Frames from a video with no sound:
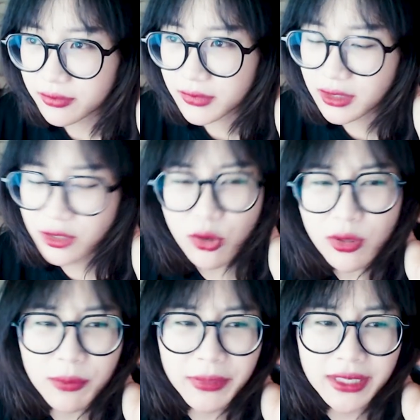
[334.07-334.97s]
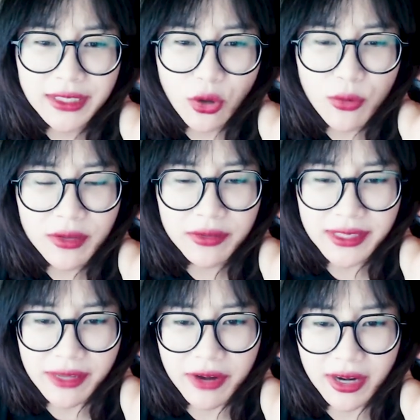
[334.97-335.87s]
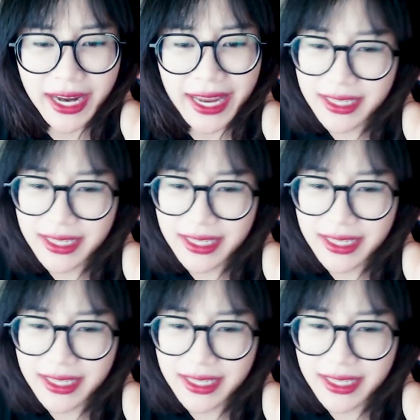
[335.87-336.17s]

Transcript: Nhiều lúc kiểu mình thấy xấu mình vẫn phải giả vờ là khen ấy